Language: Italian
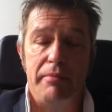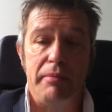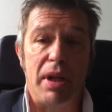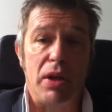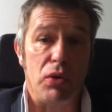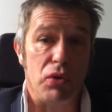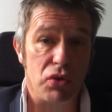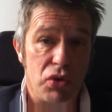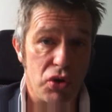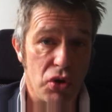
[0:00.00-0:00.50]

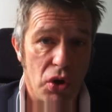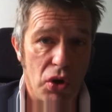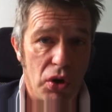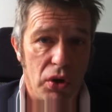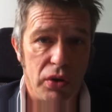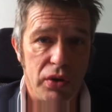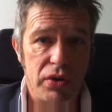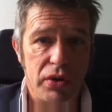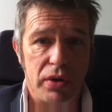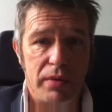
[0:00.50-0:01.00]
ma non
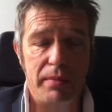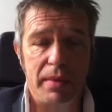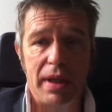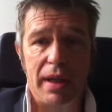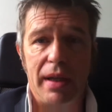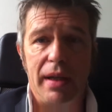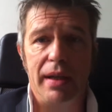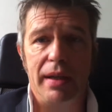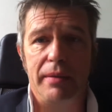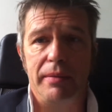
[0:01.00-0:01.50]
solo,
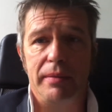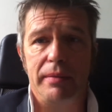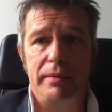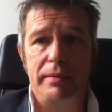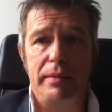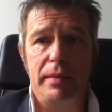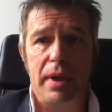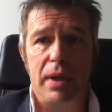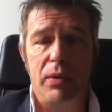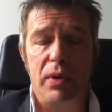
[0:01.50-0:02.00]
insomma, è,
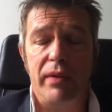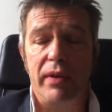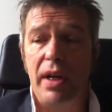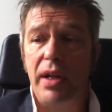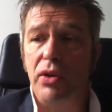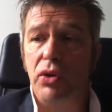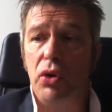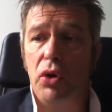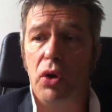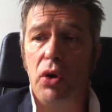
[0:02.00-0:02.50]
ehm, è un
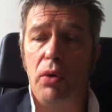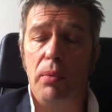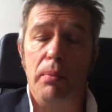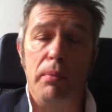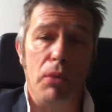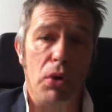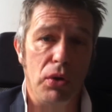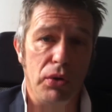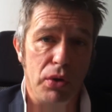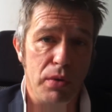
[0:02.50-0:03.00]

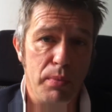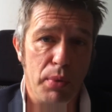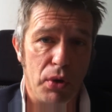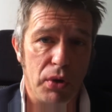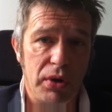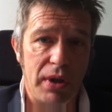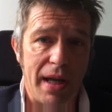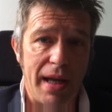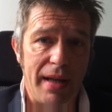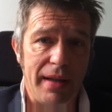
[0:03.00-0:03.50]
evento molto
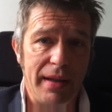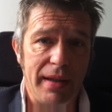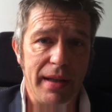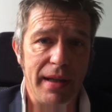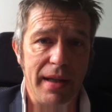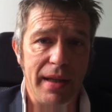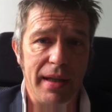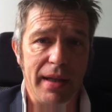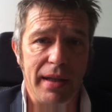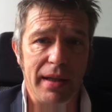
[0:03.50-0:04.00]

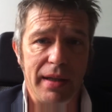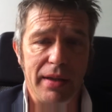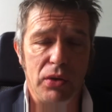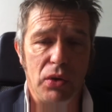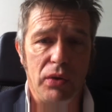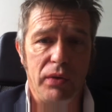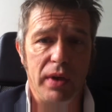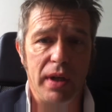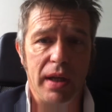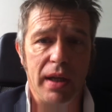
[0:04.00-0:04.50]
importante
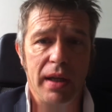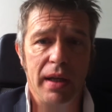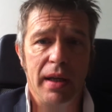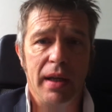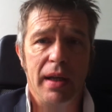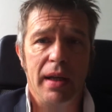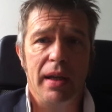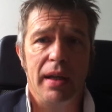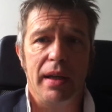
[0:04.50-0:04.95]
dove